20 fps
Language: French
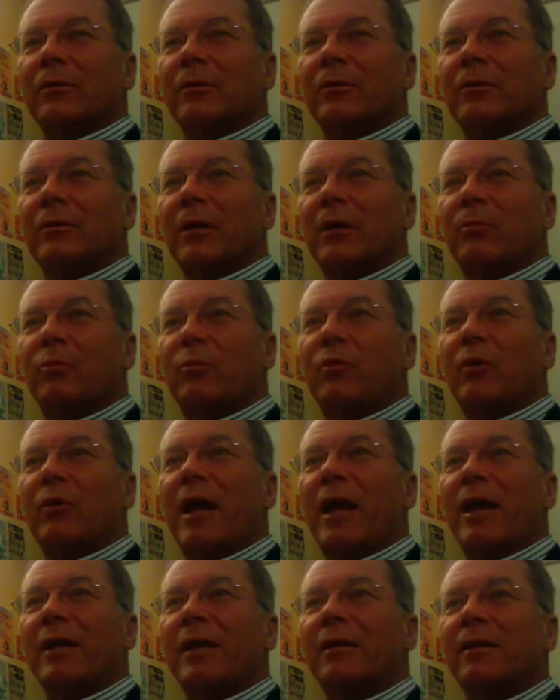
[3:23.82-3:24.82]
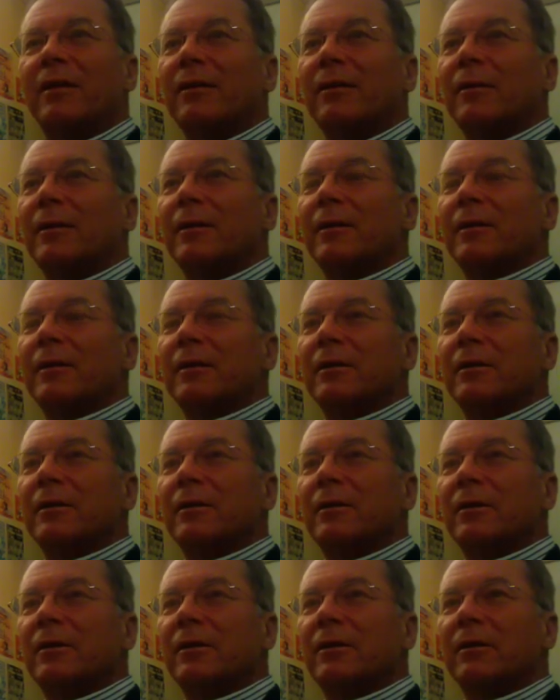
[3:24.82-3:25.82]
n'a pu l'être.
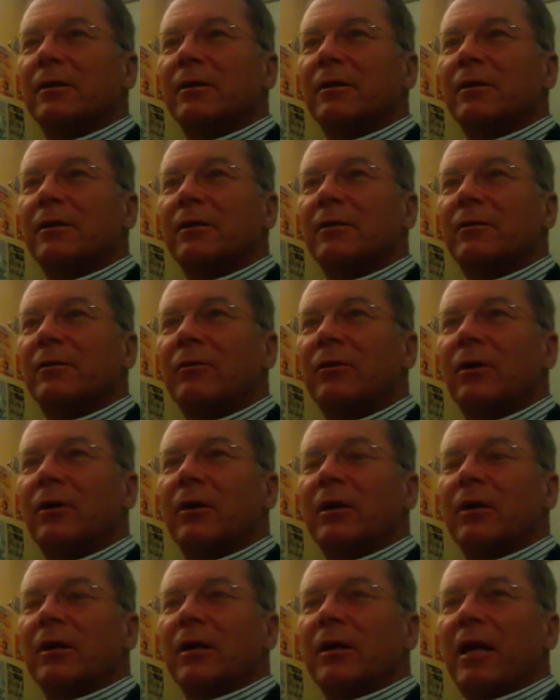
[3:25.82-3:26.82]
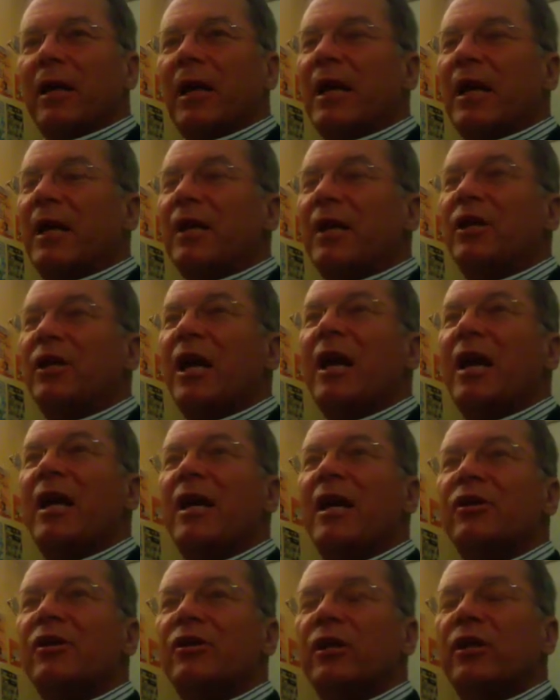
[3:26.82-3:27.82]
et les
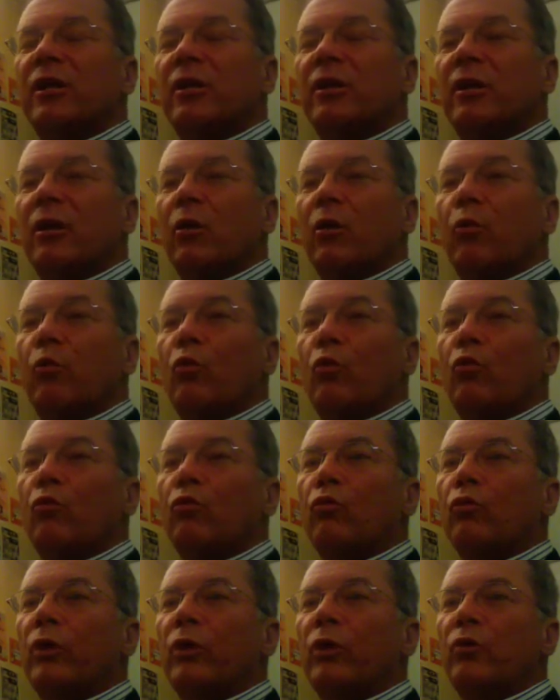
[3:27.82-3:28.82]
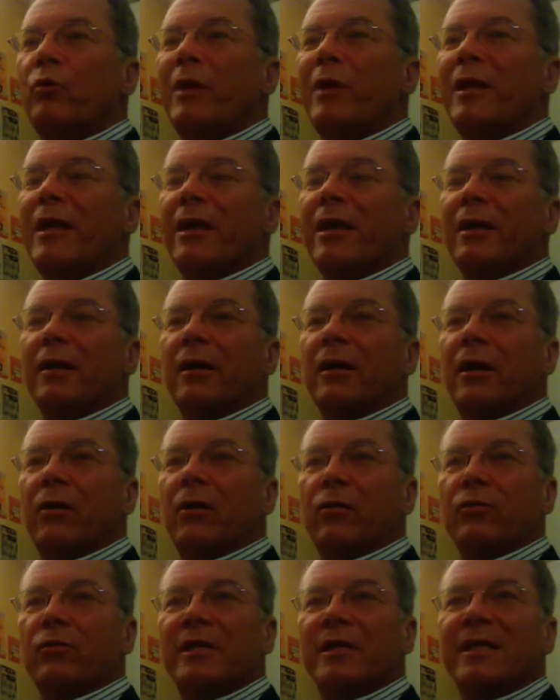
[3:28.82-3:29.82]
challenges, et de manière
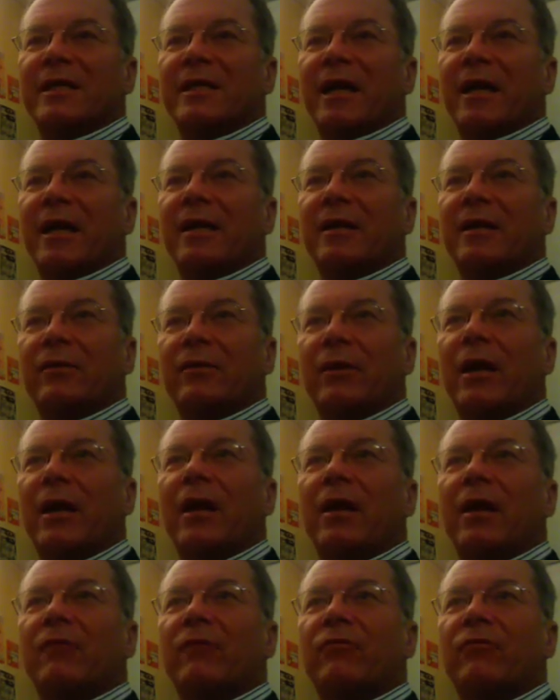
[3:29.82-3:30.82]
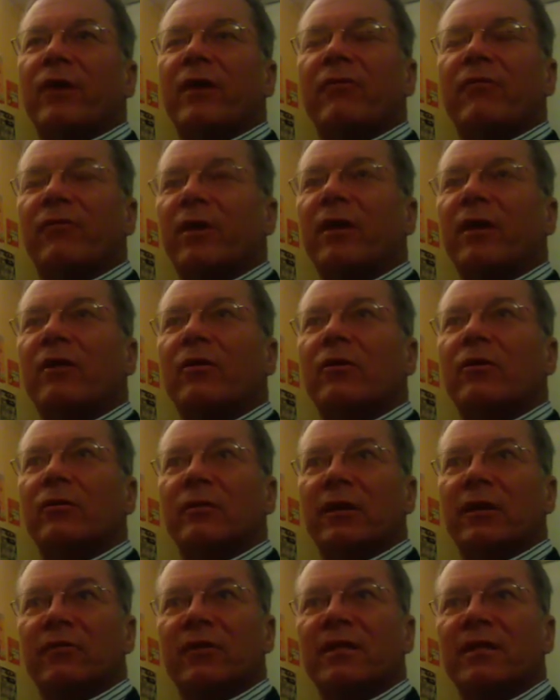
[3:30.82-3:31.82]
alors aussi caricaturale, à la fois
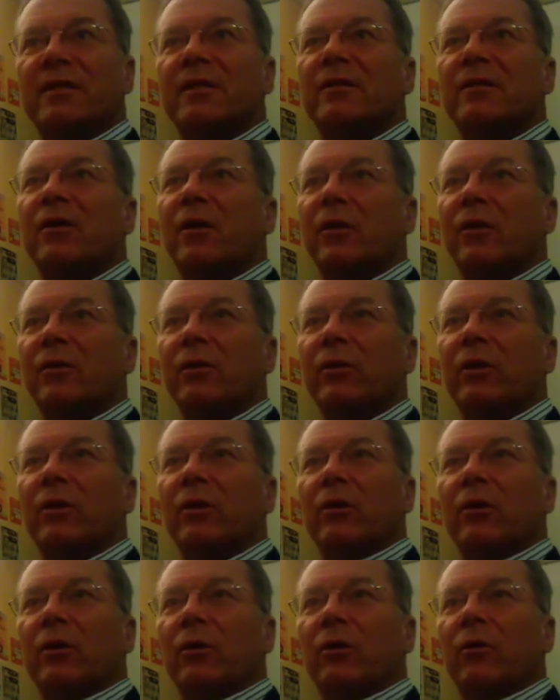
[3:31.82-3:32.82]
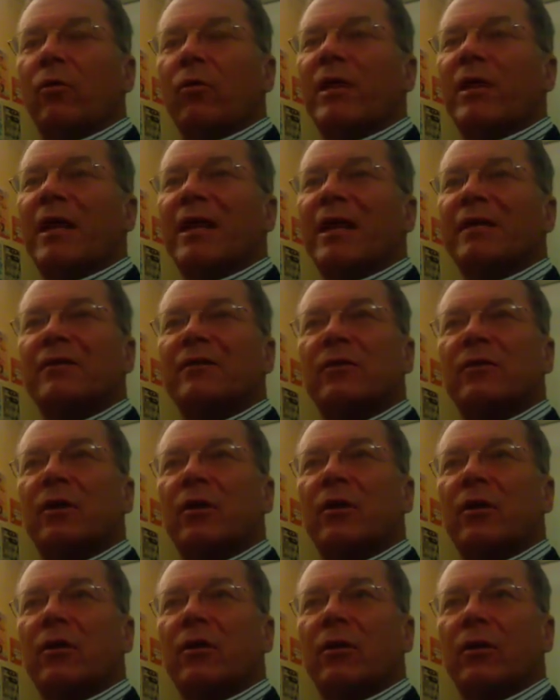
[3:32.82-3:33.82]
effrayante et fascinante, on est la
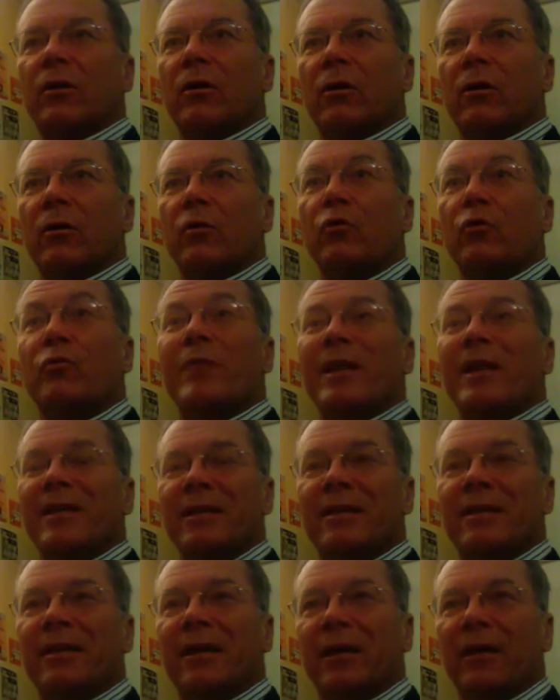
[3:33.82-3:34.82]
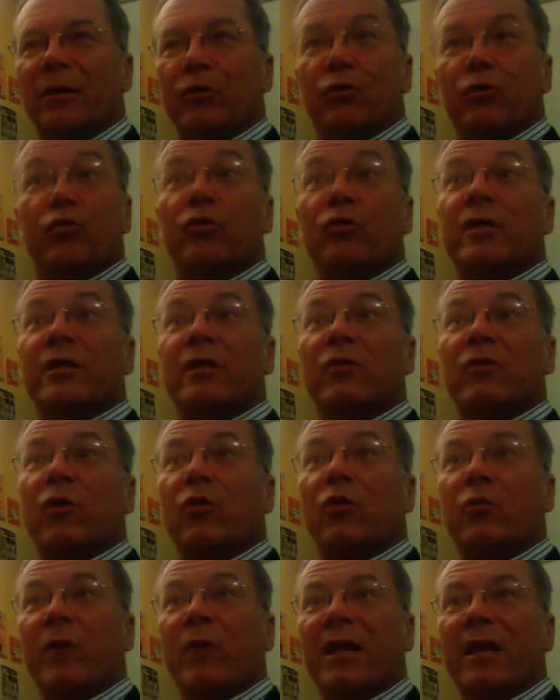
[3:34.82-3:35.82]
seule euh, humanité de toute l'histoire
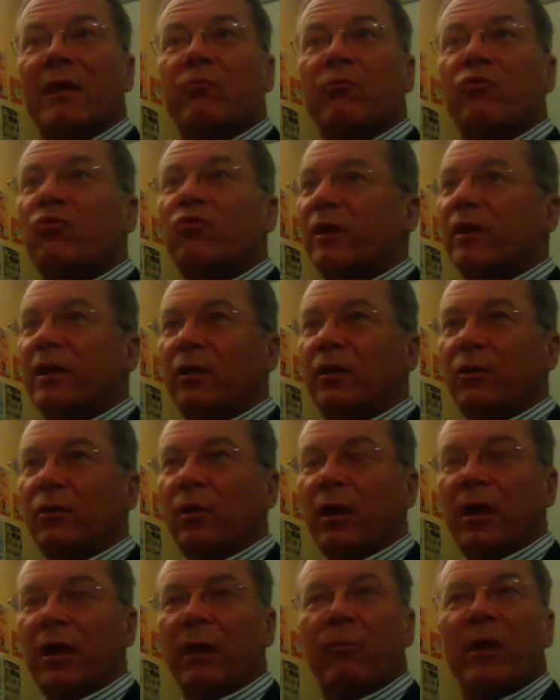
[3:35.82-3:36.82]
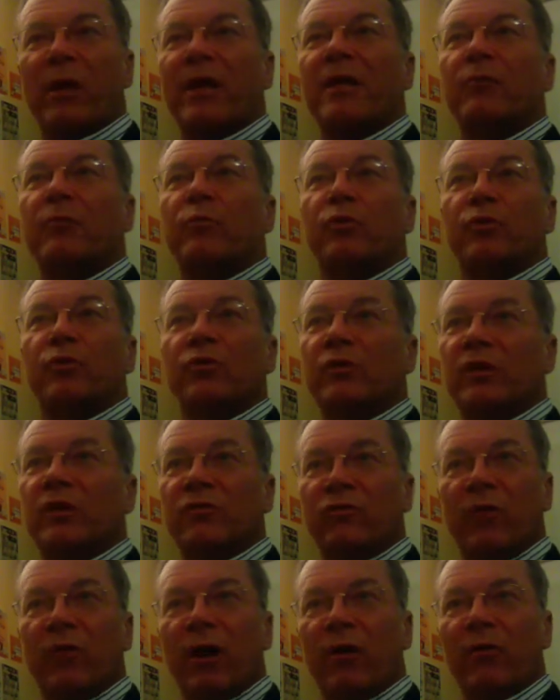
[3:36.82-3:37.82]
humaine à pouvoir détruire la planète plus de dix
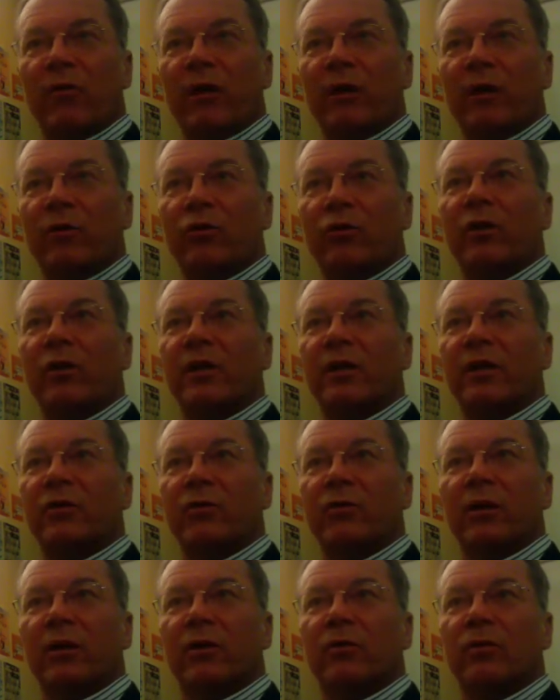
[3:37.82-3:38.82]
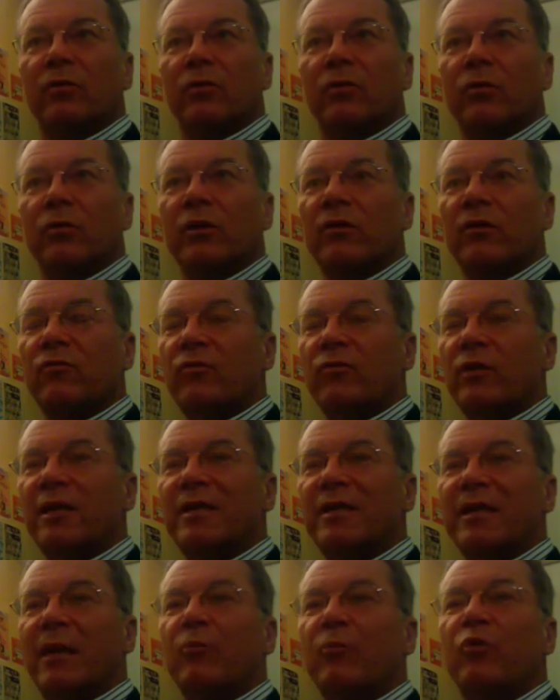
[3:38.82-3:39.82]
fois. On a de quoi détruire au niveau
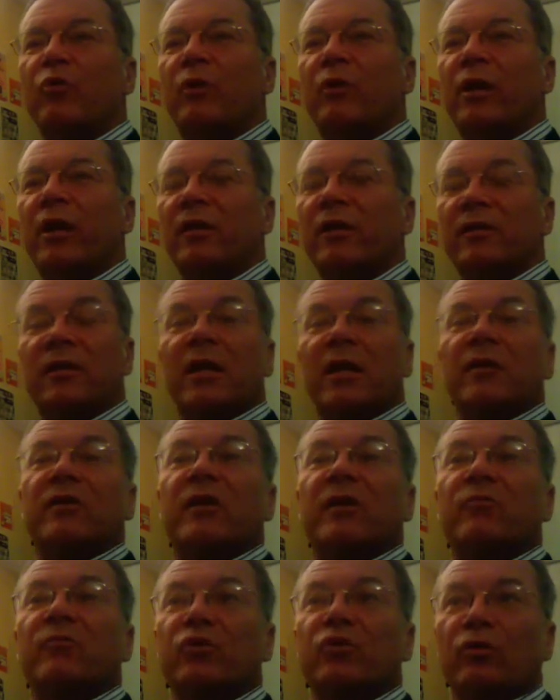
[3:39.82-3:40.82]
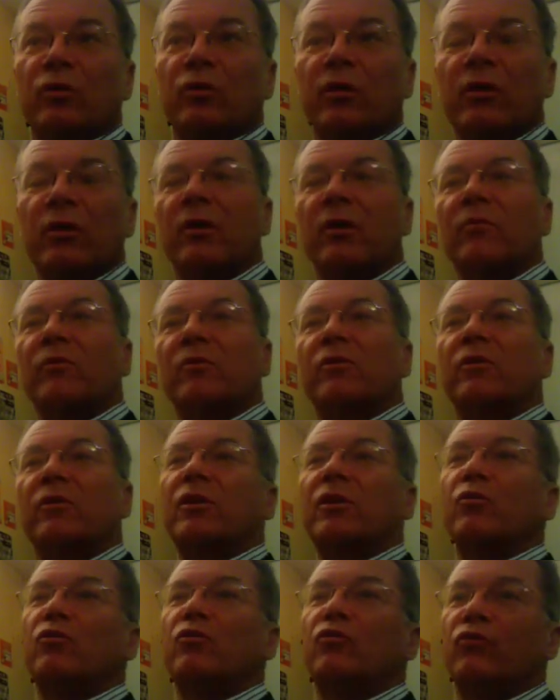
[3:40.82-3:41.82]
des armes nucléaires, ce qui est assez absurde, parce que
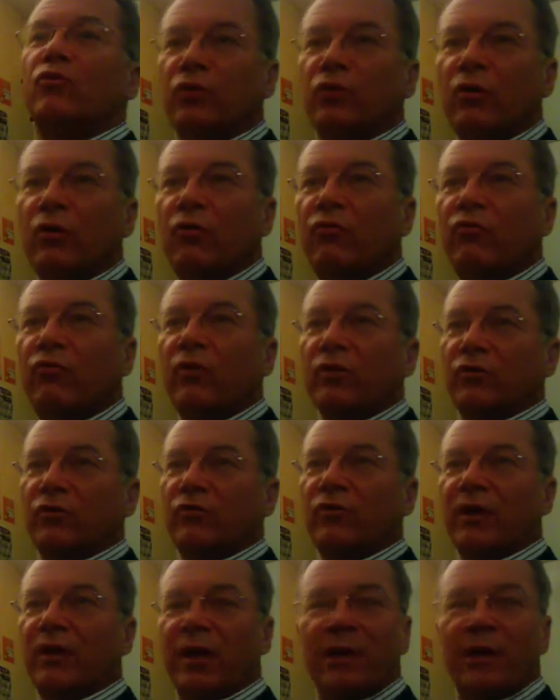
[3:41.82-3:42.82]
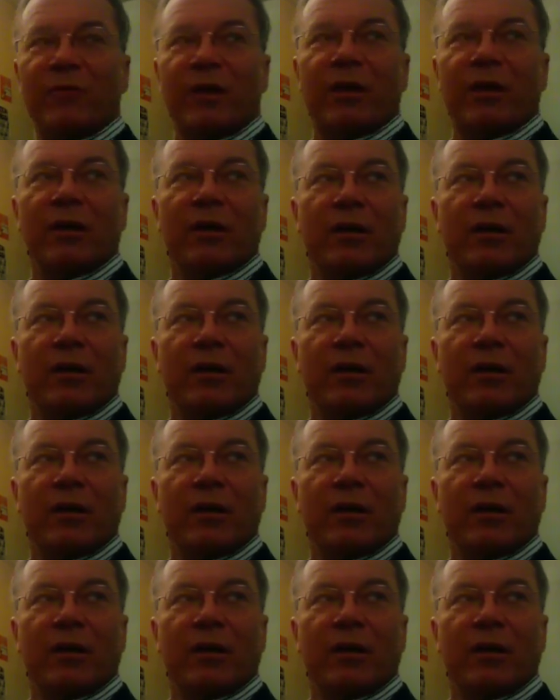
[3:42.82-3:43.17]
déjà une seule fois suffirait, mais